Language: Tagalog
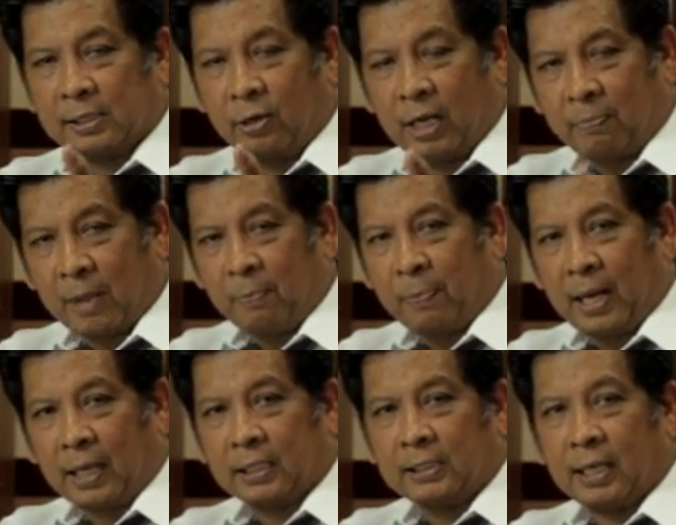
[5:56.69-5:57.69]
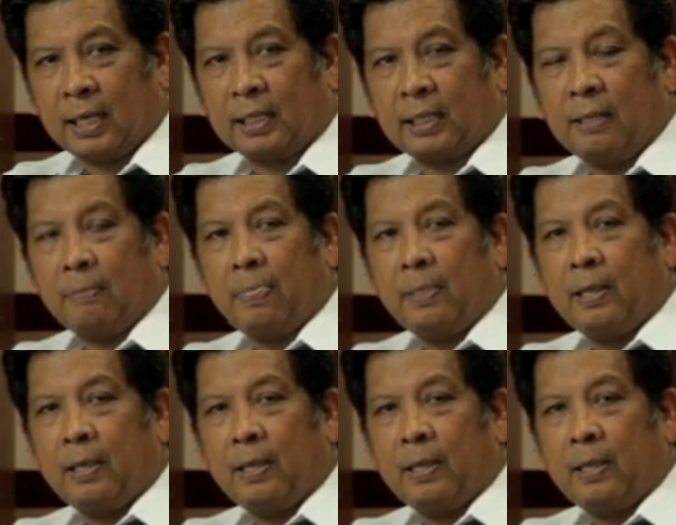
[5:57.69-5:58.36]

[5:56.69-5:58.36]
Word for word: o nagpapalaki sa atin,